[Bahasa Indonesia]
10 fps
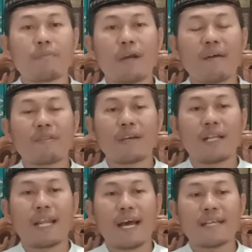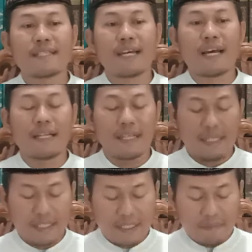Ibnu Athaillah
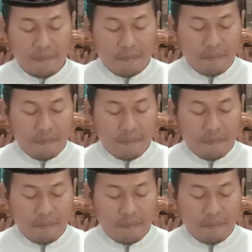As-Sakandari